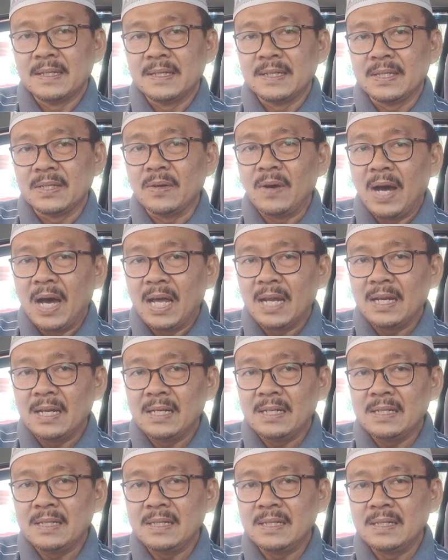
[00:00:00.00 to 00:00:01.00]

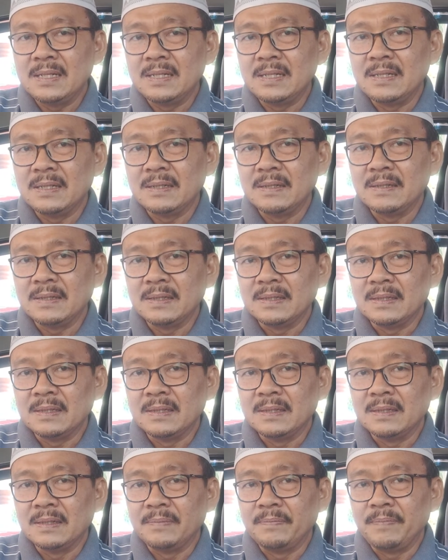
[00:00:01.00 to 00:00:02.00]
Soal
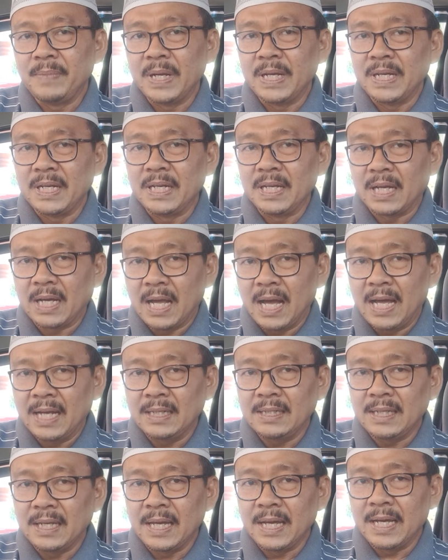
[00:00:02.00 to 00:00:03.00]

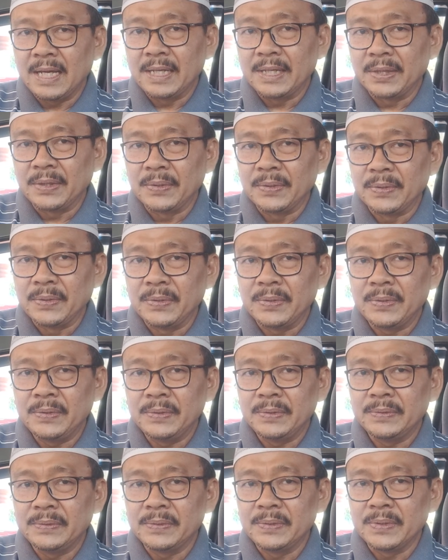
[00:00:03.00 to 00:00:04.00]
pendidikan ya itu
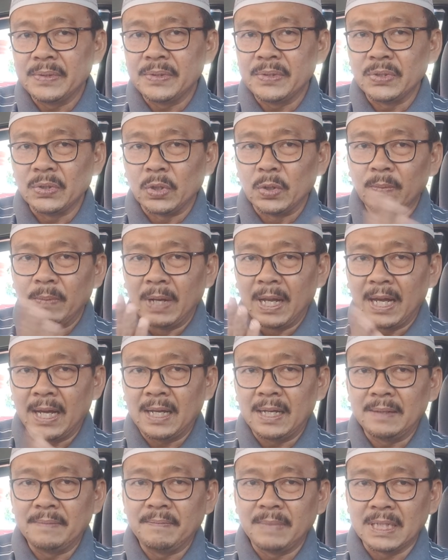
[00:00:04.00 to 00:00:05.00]
cukuplah
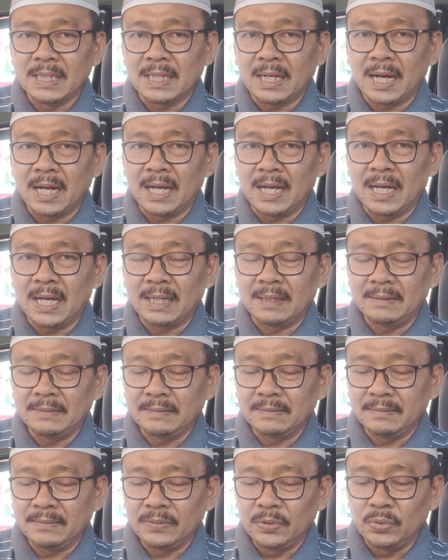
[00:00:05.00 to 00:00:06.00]
masyarakat
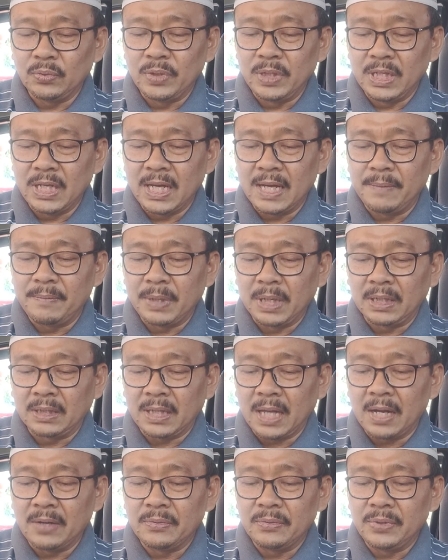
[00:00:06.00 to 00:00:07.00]
dunia
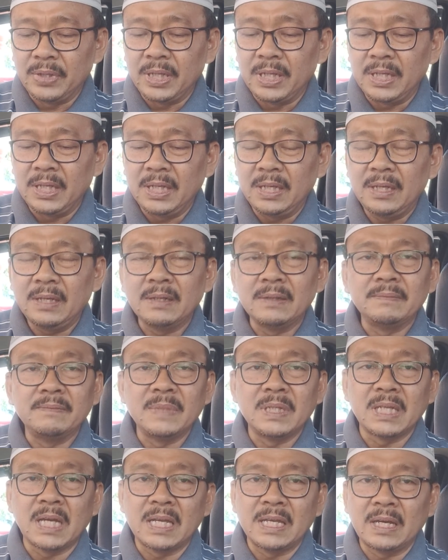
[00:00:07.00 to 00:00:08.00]
mengetahui
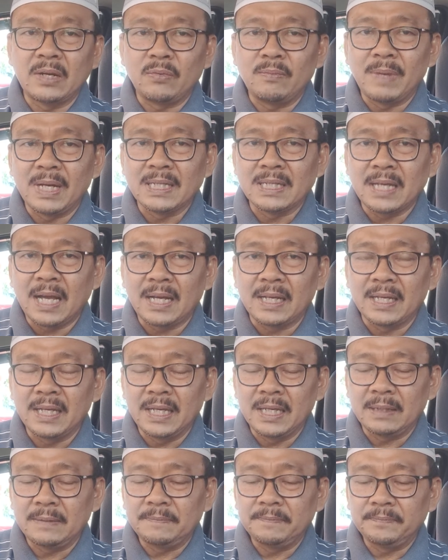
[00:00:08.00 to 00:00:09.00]
misalnya rumah
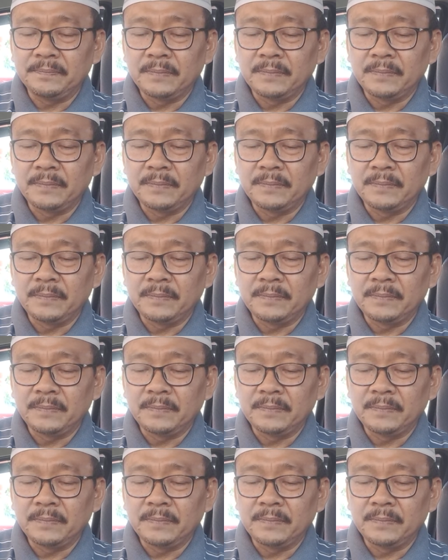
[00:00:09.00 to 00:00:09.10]
sakit